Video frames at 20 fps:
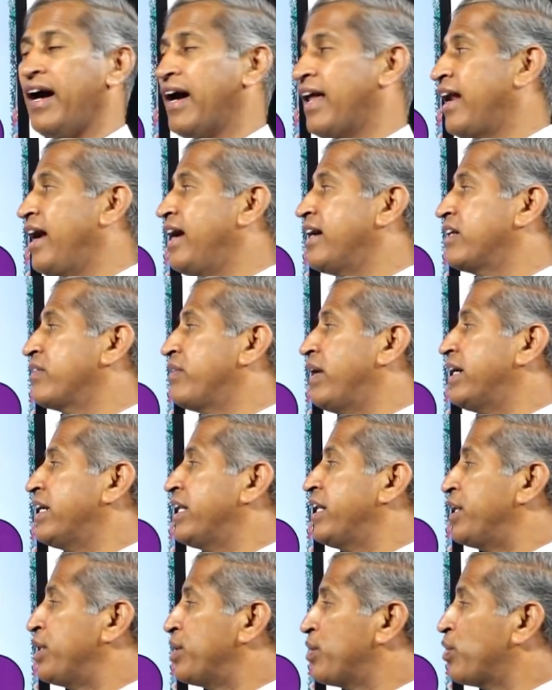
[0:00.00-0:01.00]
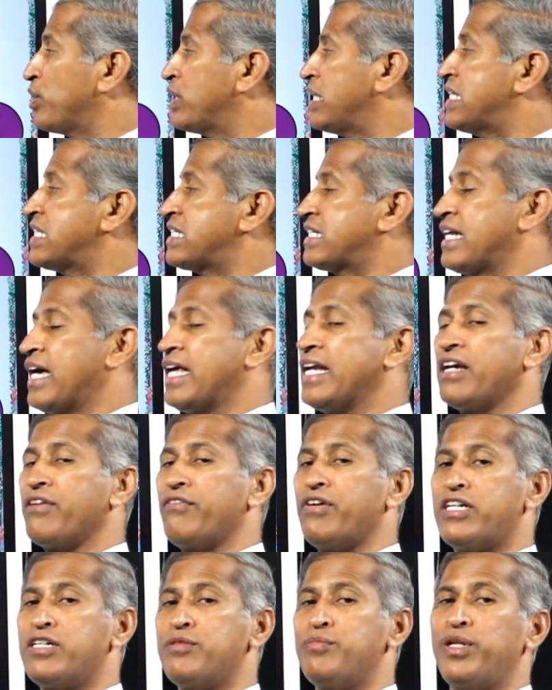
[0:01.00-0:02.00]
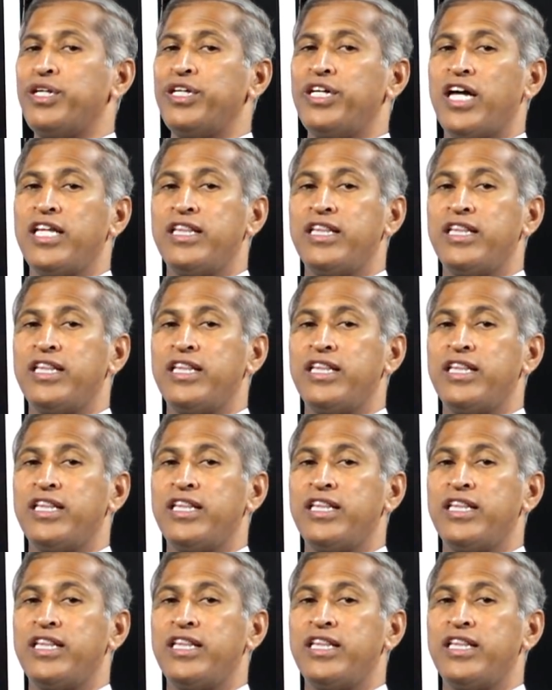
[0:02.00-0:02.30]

అలాంటి వాటిని నిరోధించడానికి విటమిన్ ఈ